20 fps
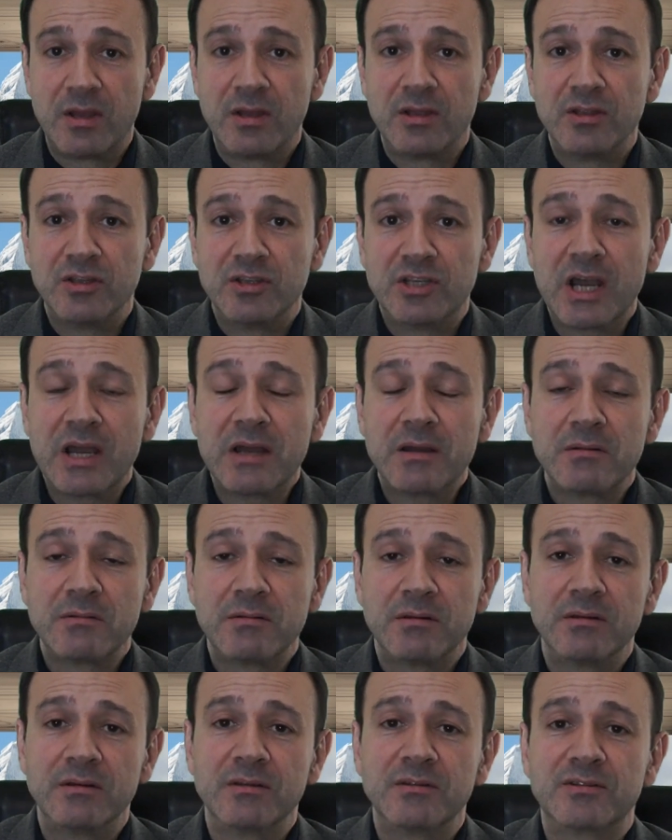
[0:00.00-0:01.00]
ya
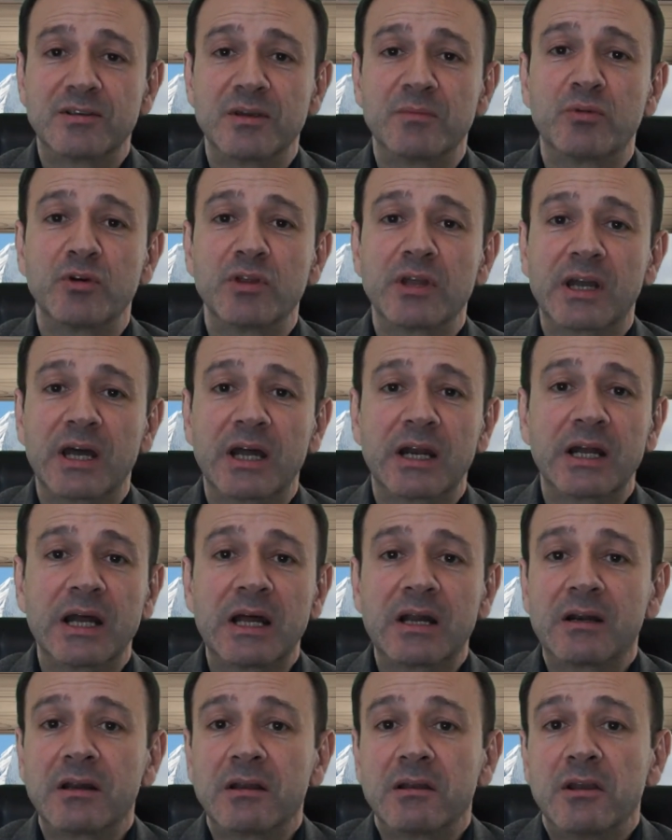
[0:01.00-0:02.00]
eh, se puede
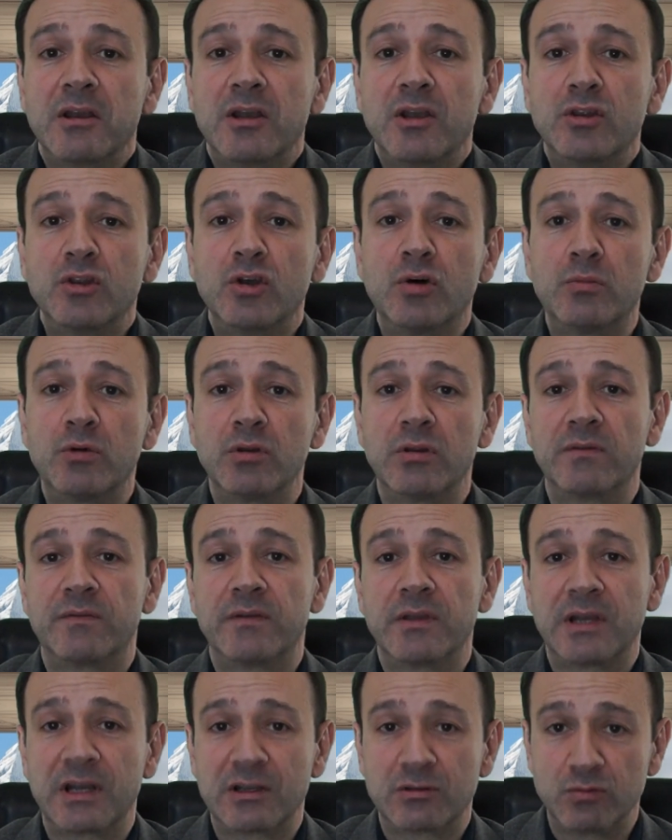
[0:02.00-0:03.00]
cargar y no
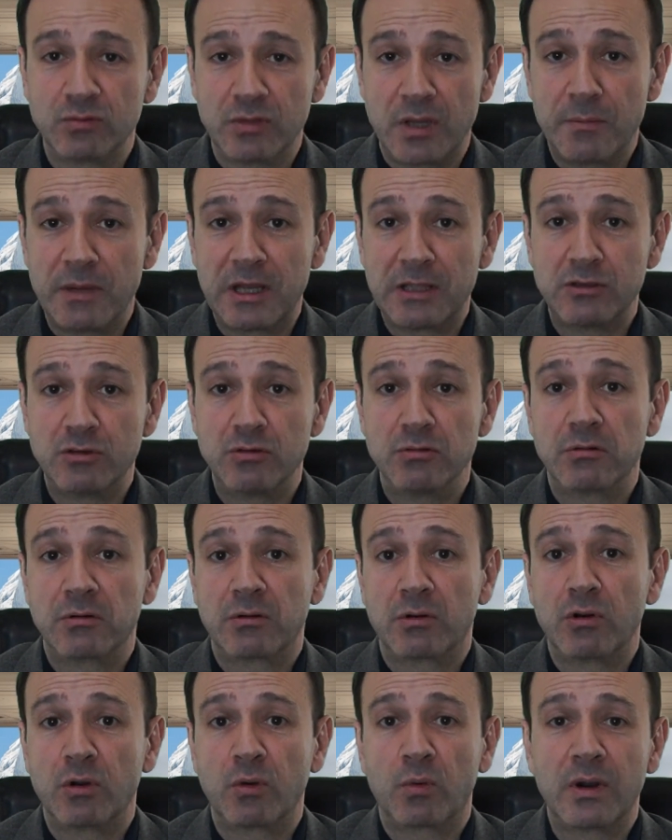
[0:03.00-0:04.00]
modifica su tamaño,
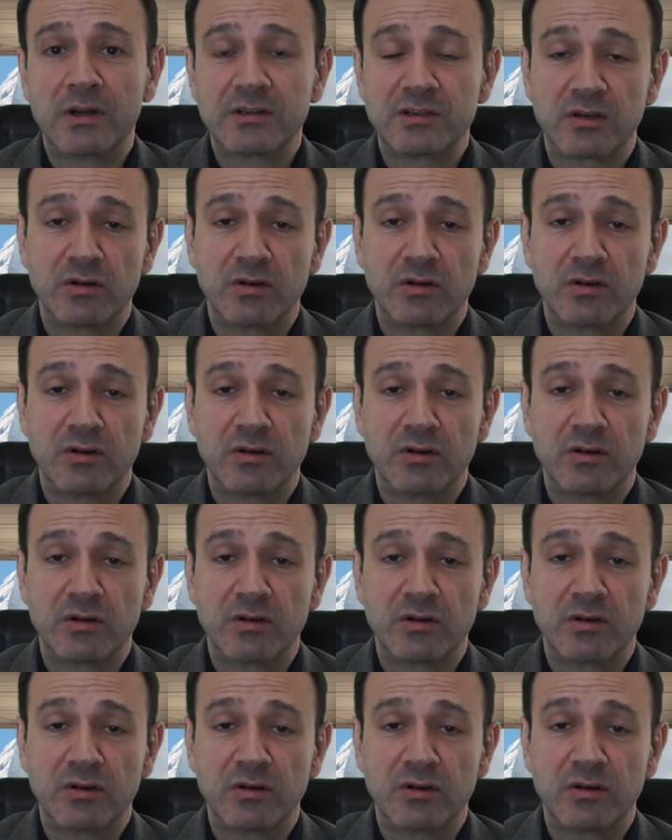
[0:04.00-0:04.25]
con lo cual se